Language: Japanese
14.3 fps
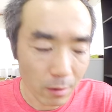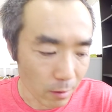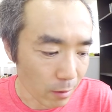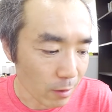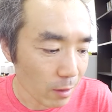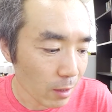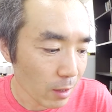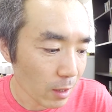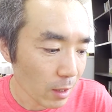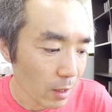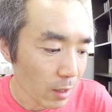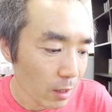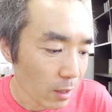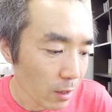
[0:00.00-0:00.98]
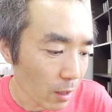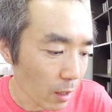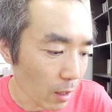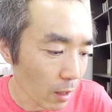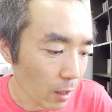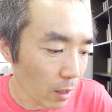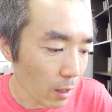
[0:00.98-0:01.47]
うん、で、
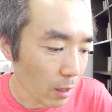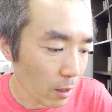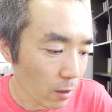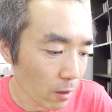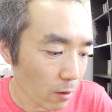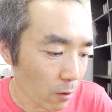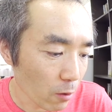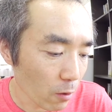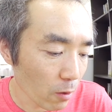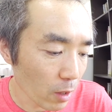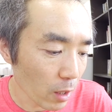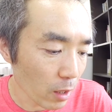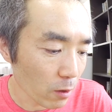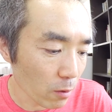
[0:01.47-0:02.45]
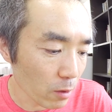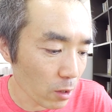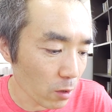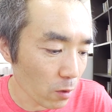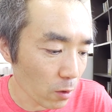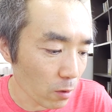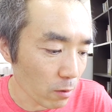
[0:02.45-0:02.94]
えー、今日の計測
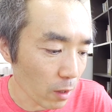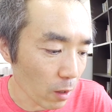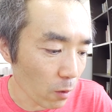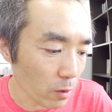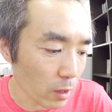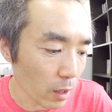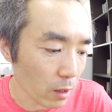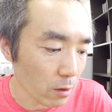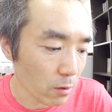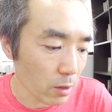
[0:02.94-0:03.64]
時刻は午前